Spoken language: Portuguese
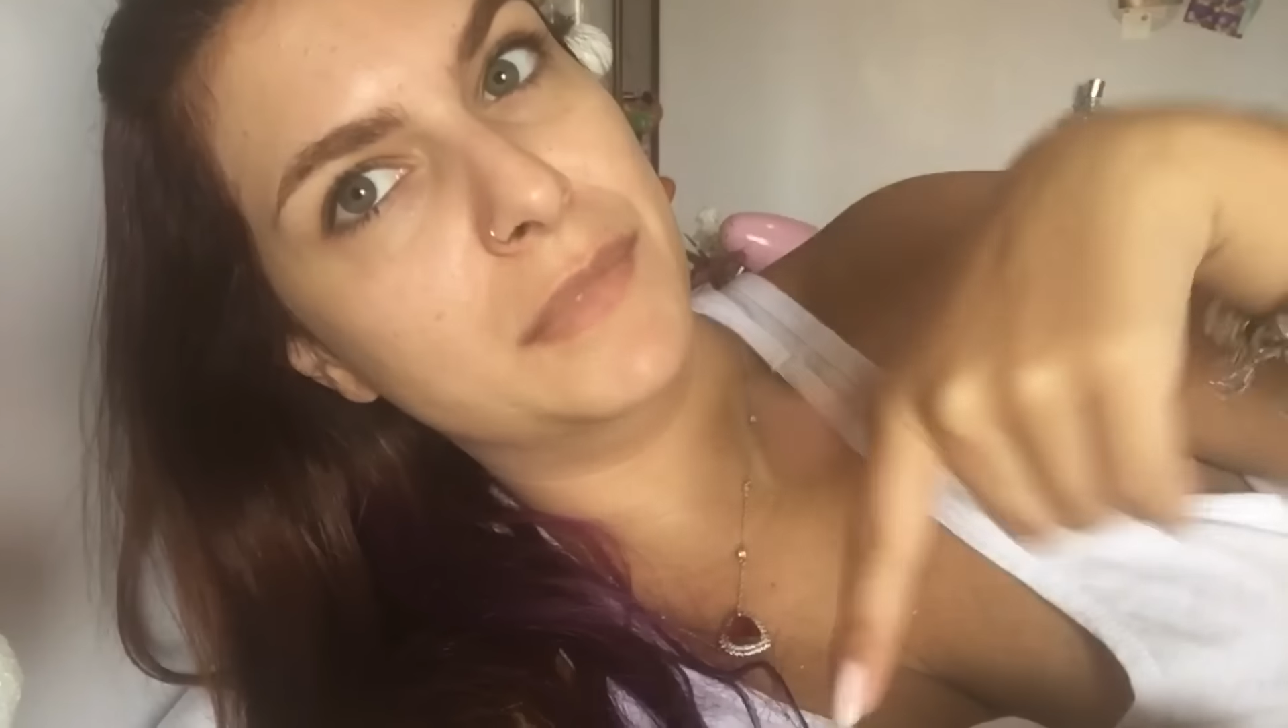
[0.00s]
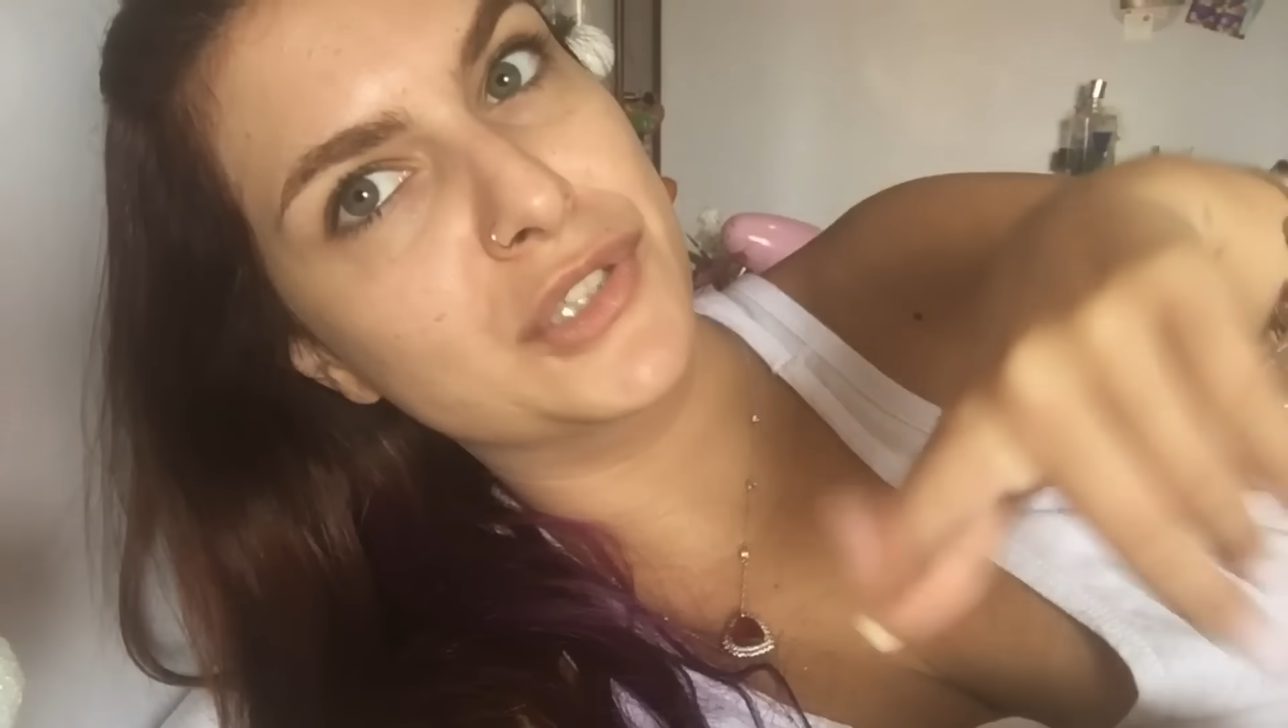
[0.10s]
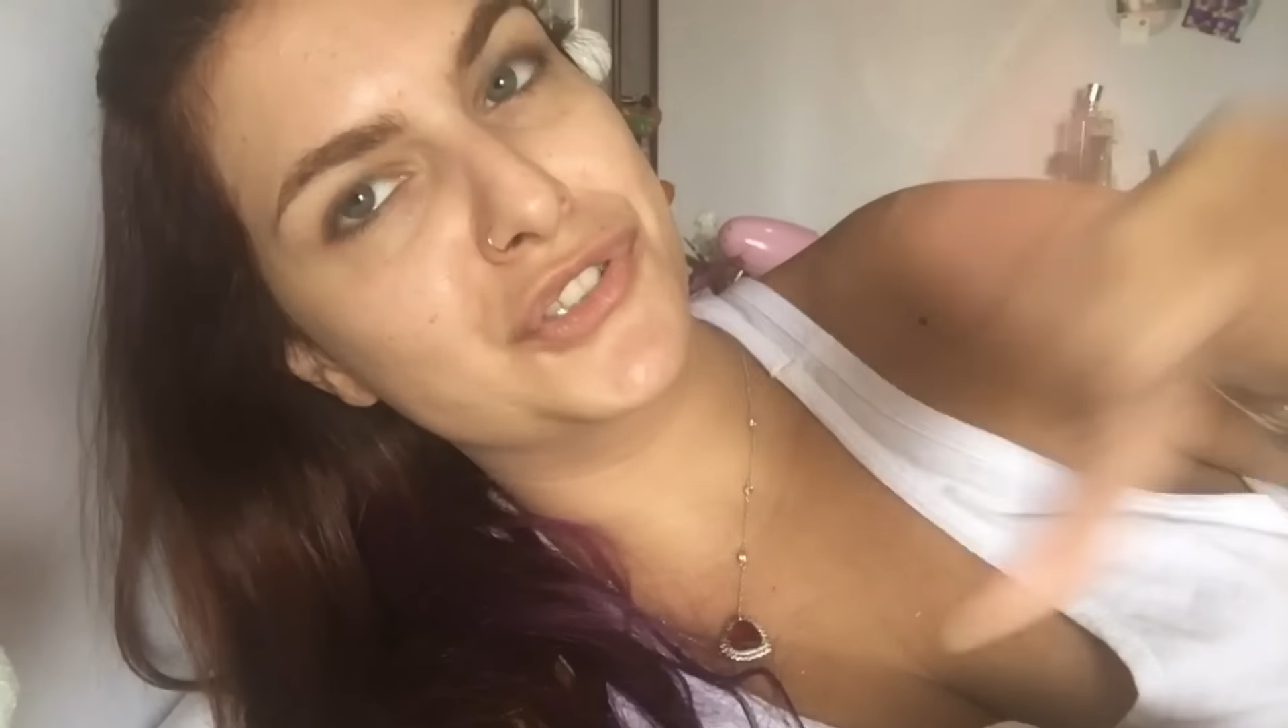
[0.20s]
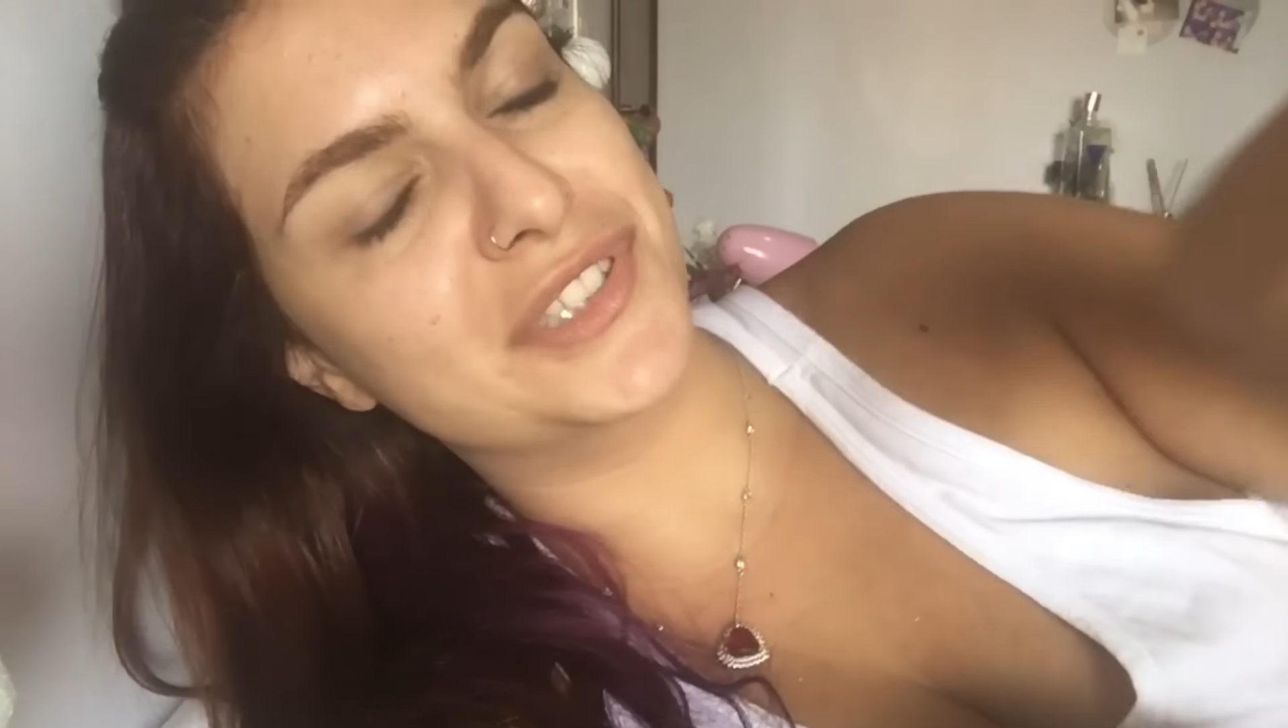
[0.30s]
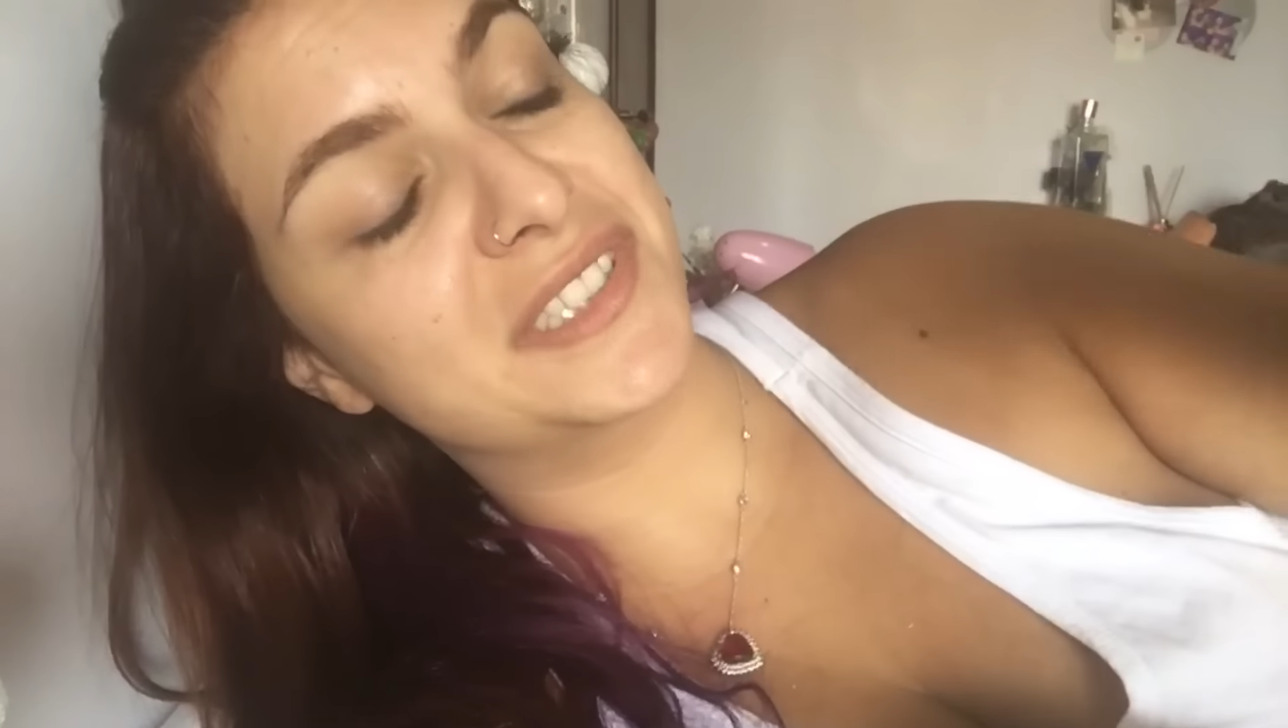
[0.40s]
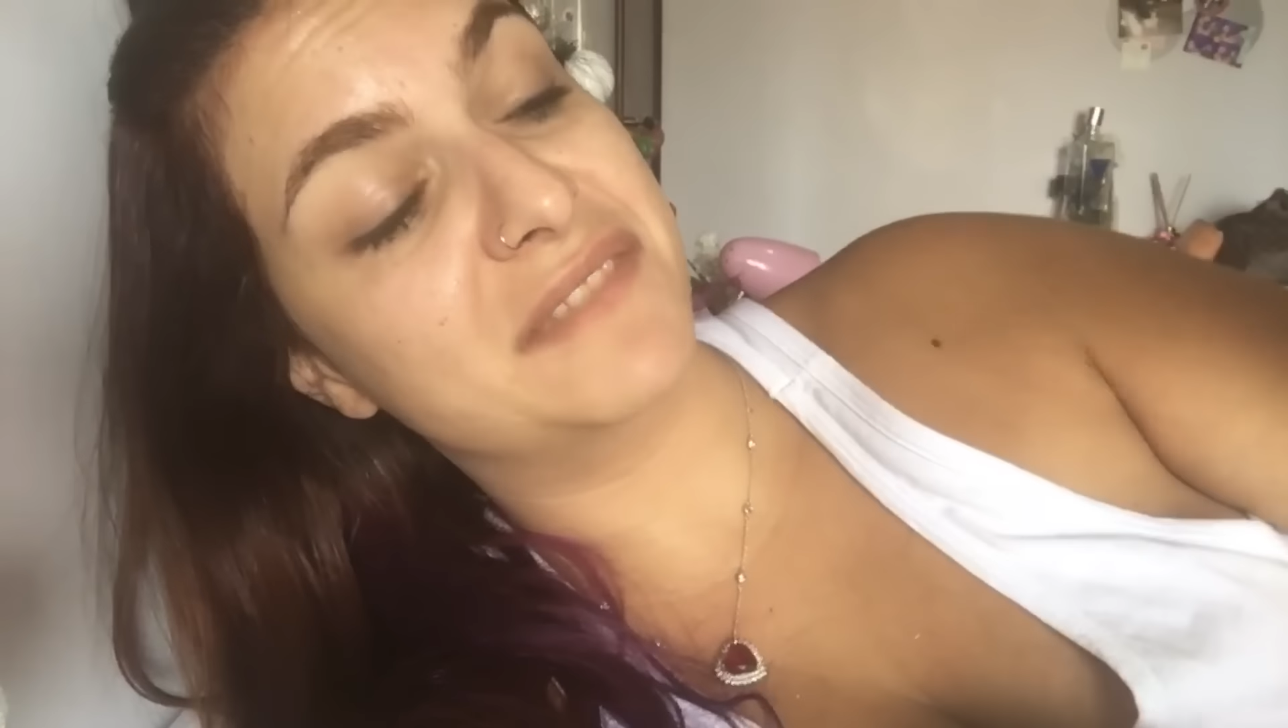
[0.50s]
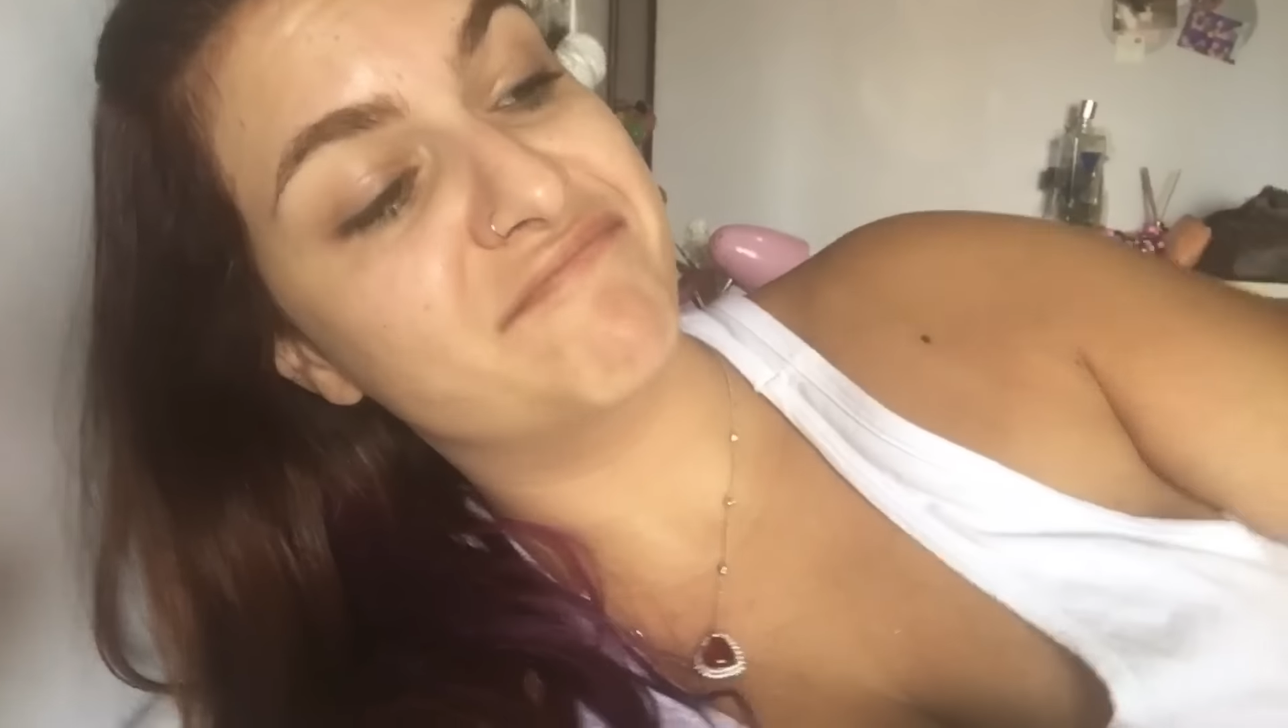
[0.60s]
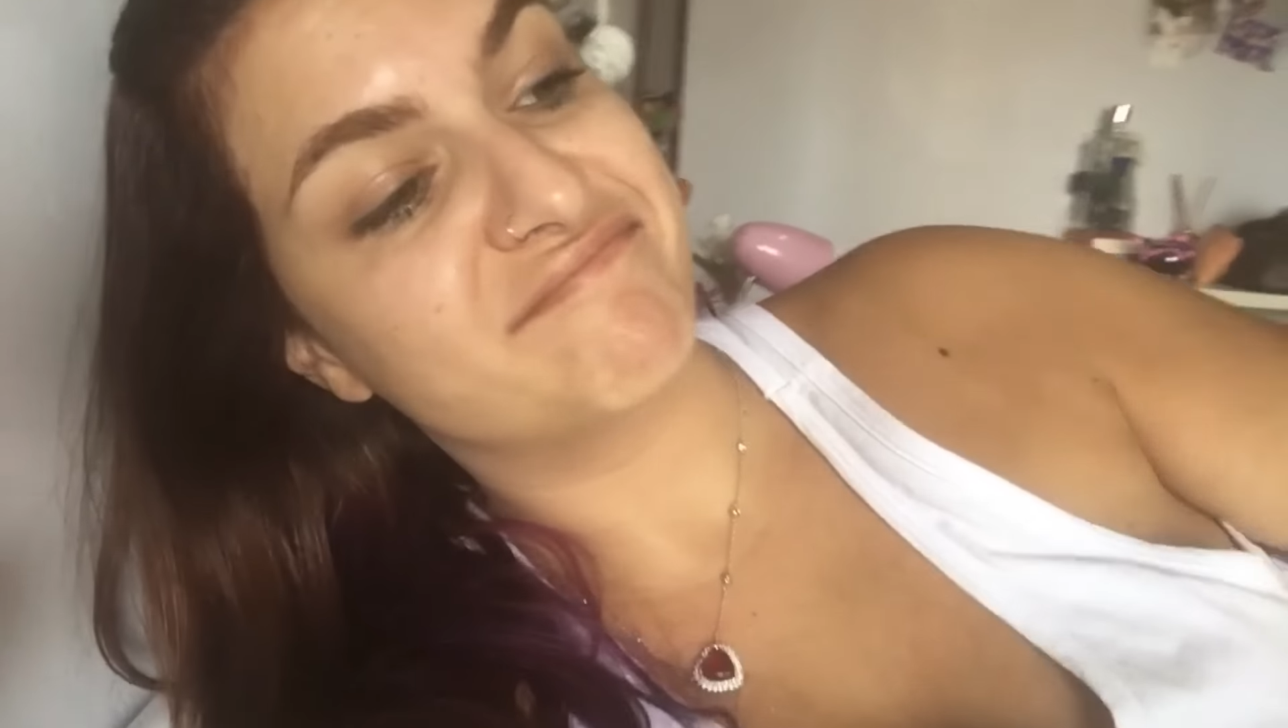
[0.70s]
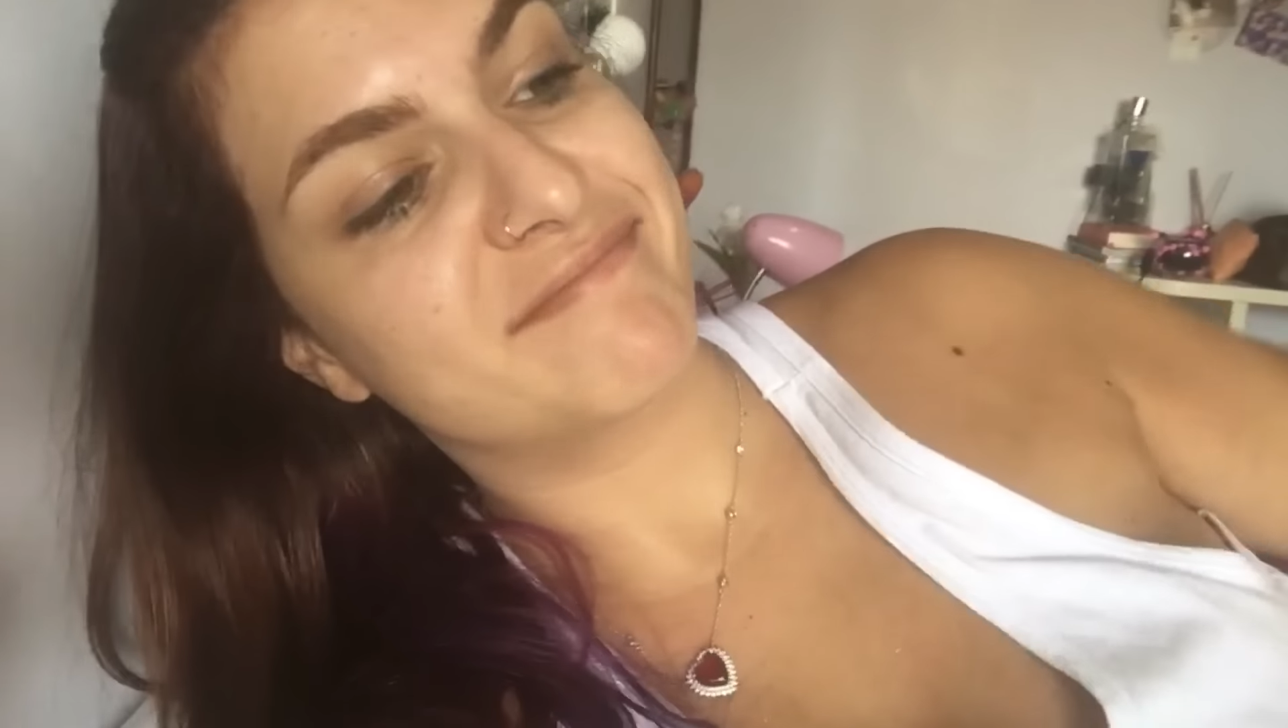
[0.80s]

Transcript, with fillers: manchas.